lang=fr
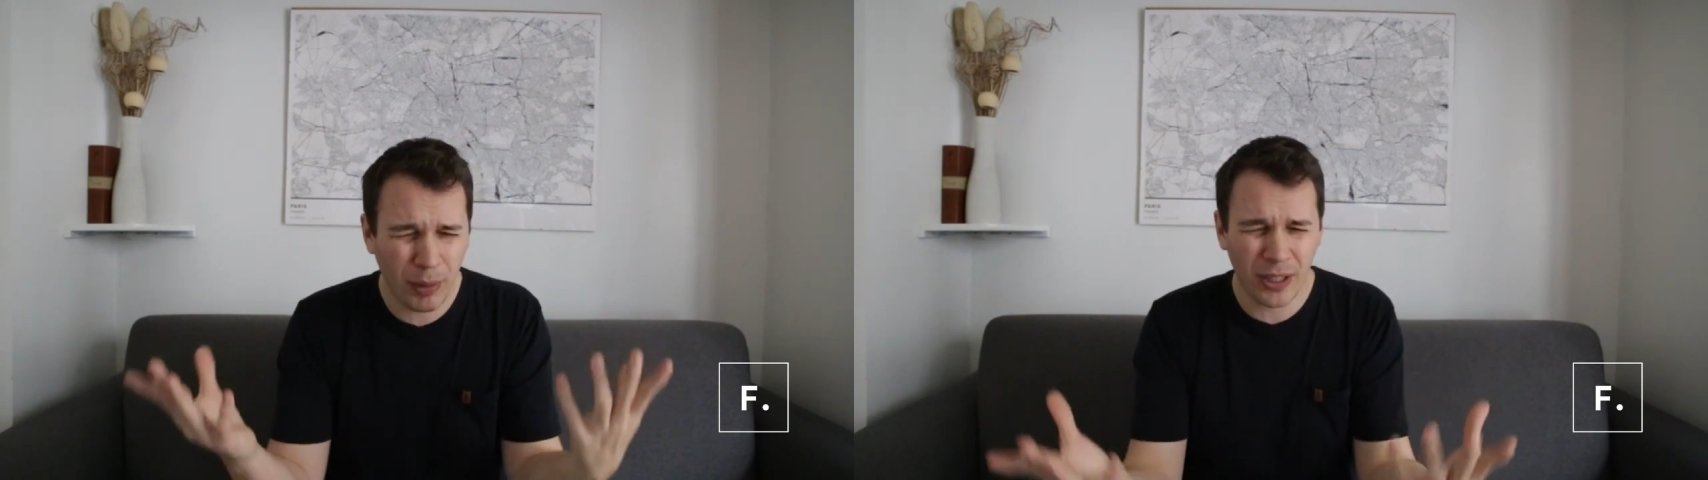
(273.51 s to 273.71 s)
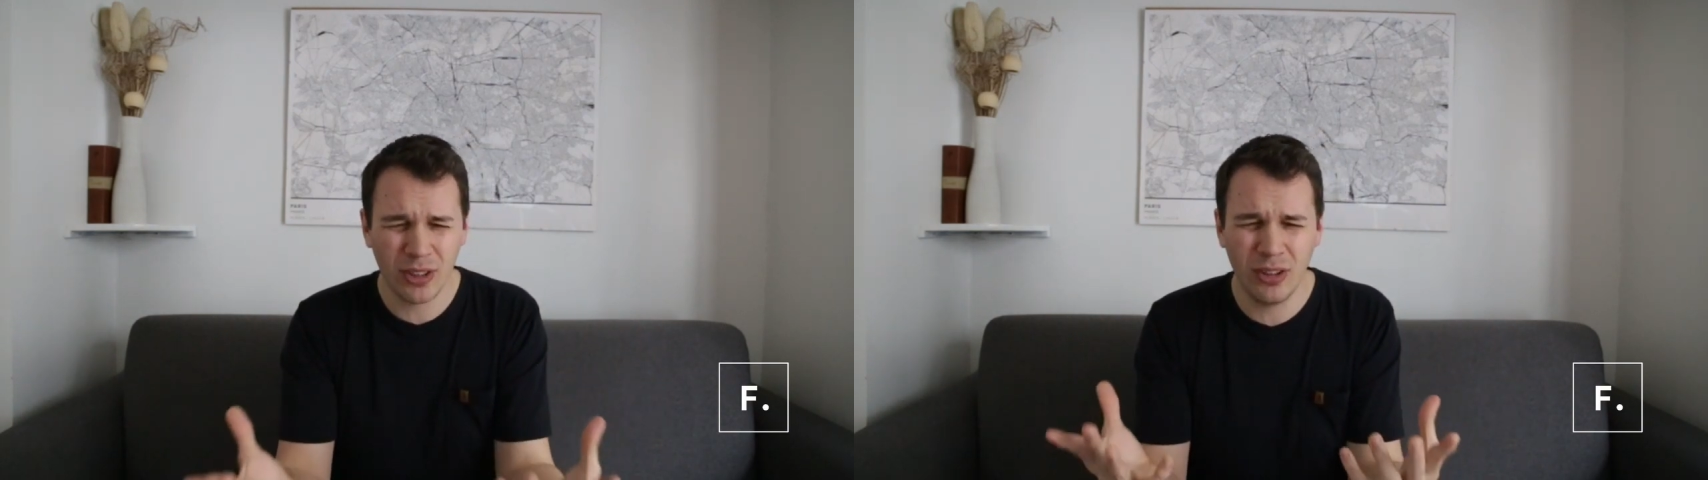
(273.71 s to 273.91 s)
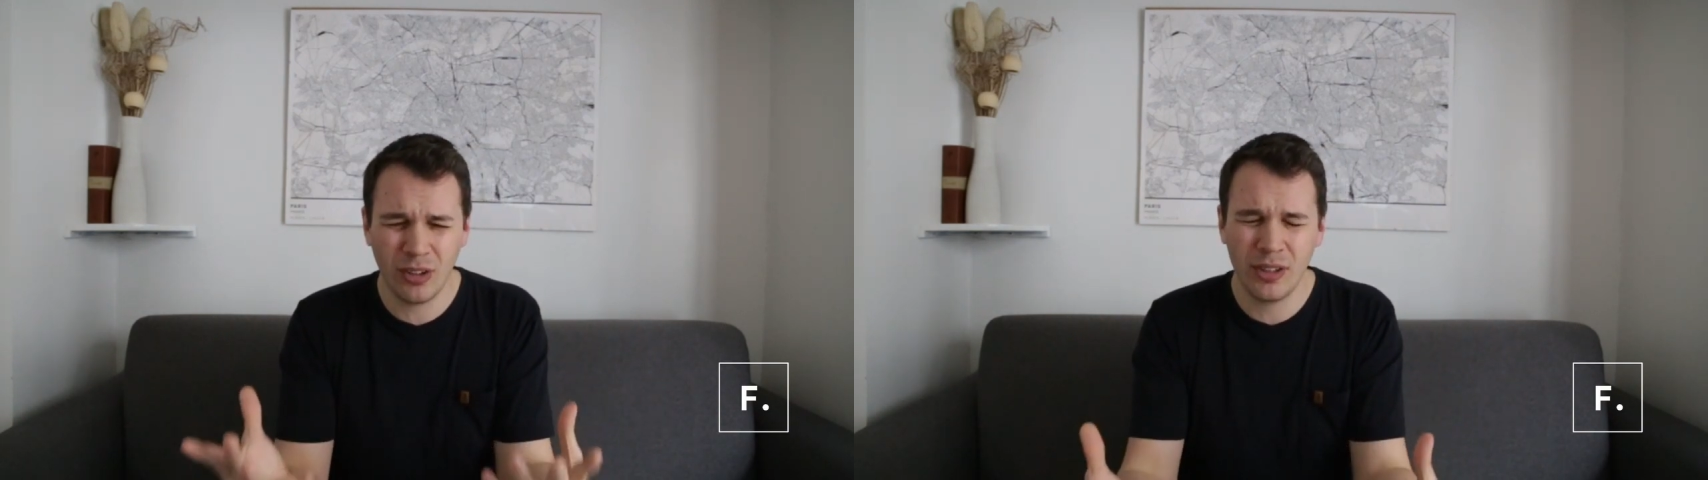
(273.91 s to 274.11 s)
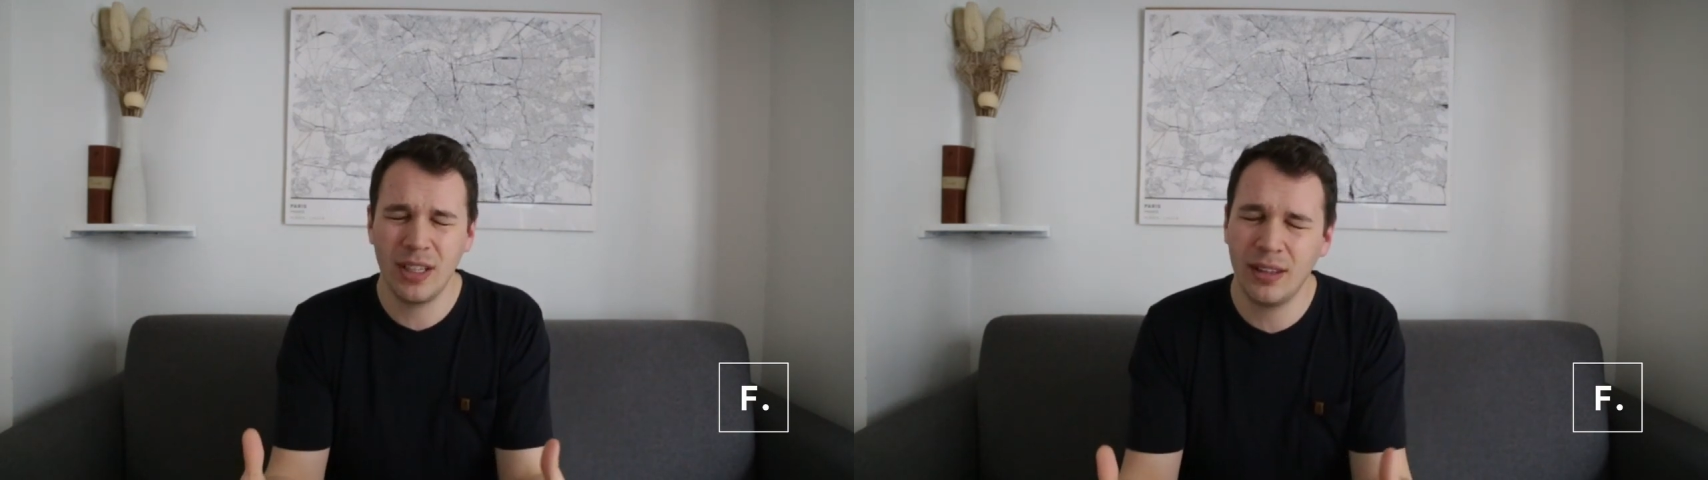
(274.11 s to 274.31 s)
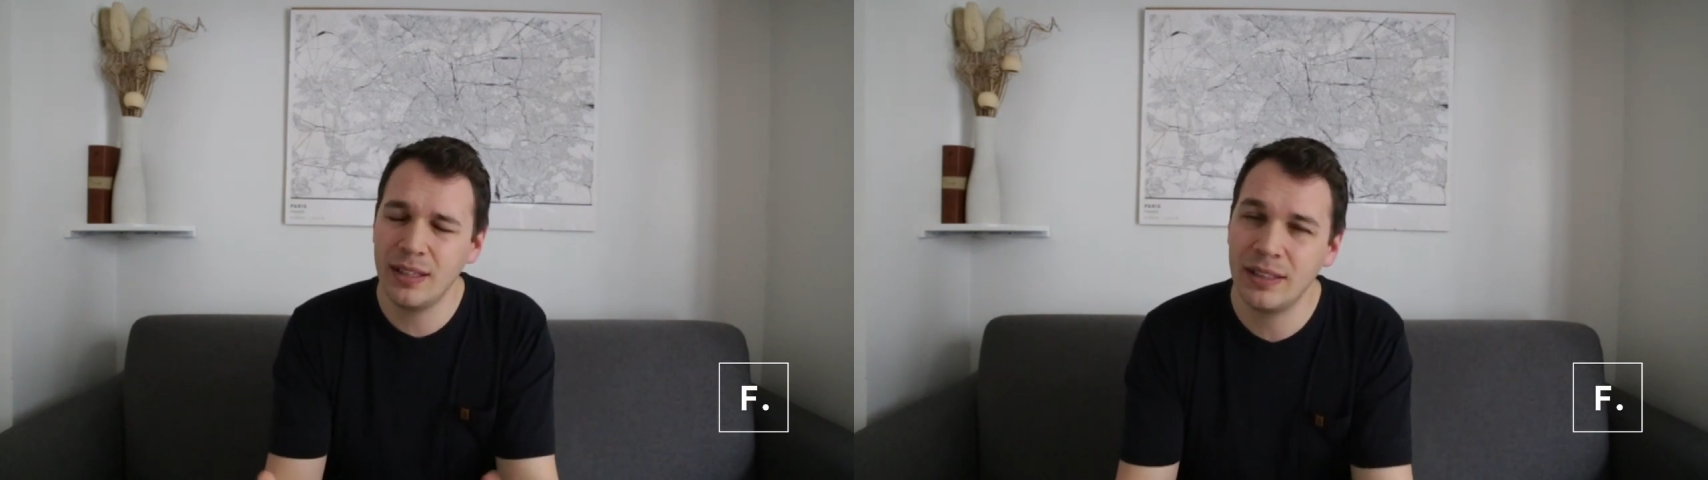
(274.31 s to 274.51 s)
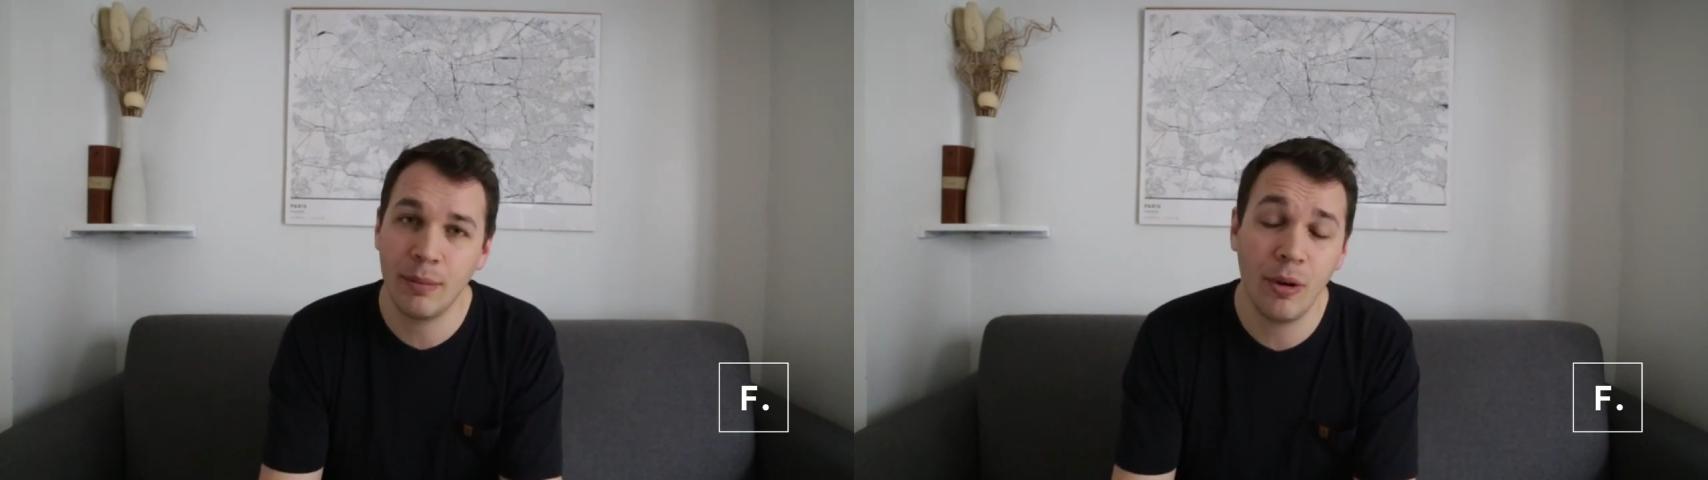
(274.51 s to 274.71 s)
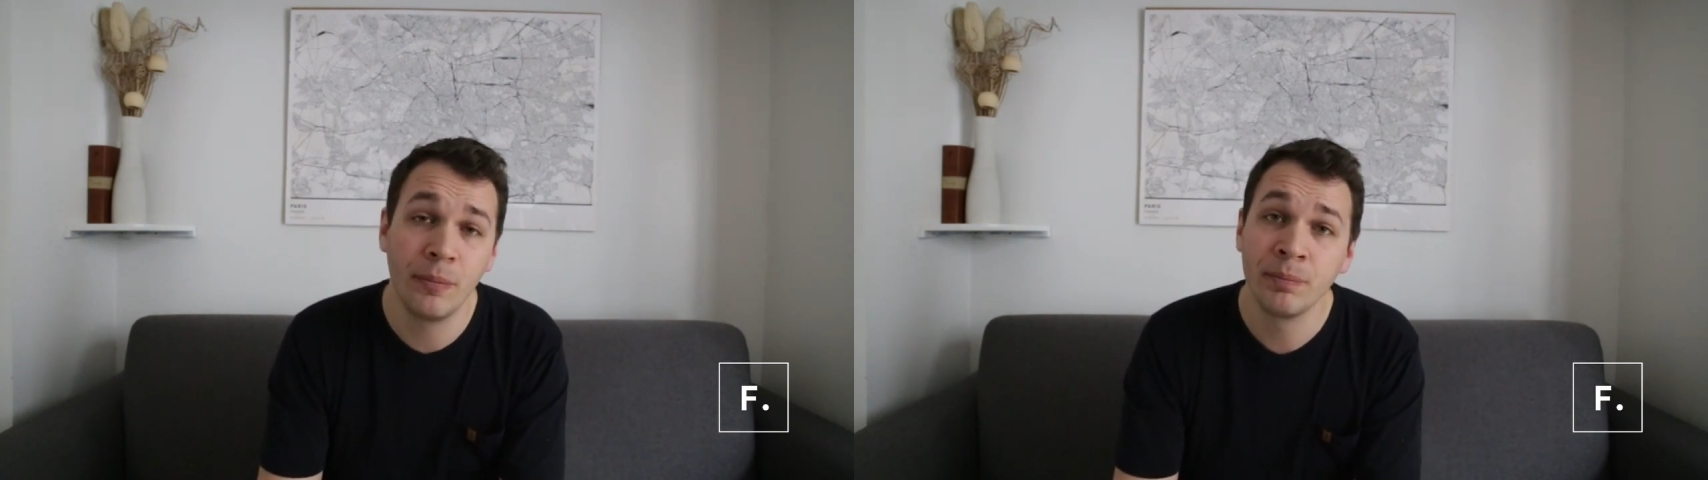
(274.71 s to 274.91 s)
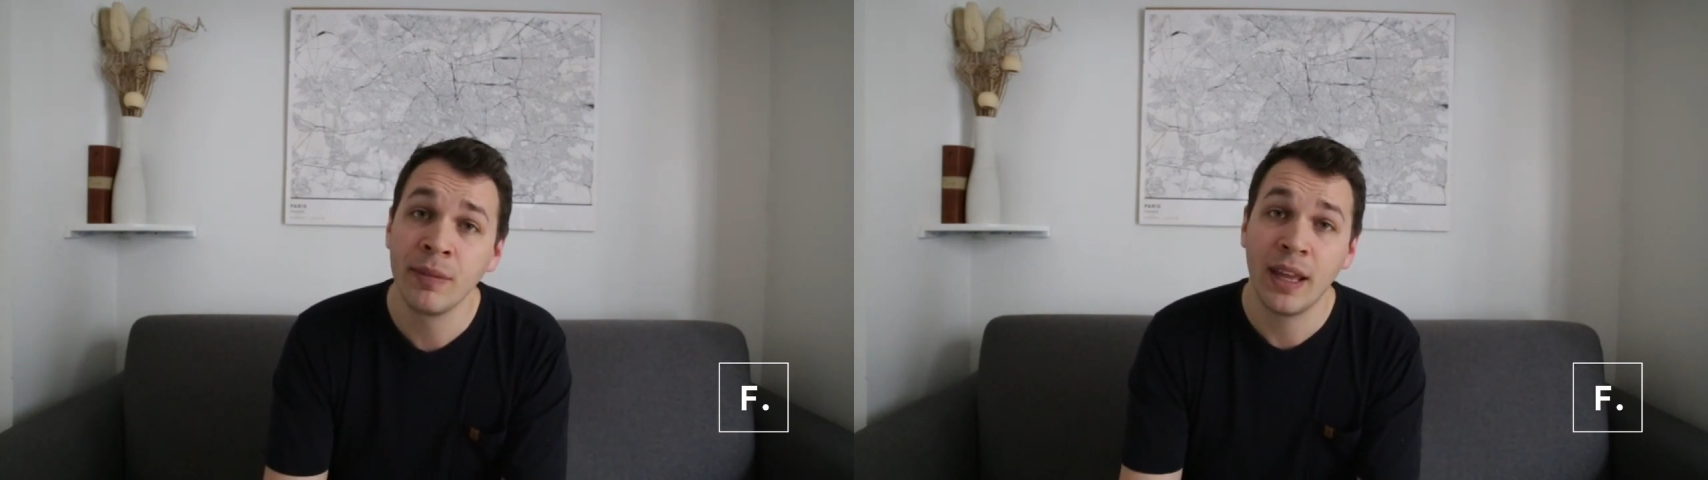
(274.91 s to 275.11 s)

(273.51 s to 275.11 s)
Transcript: personne dans l'Ancien Testament,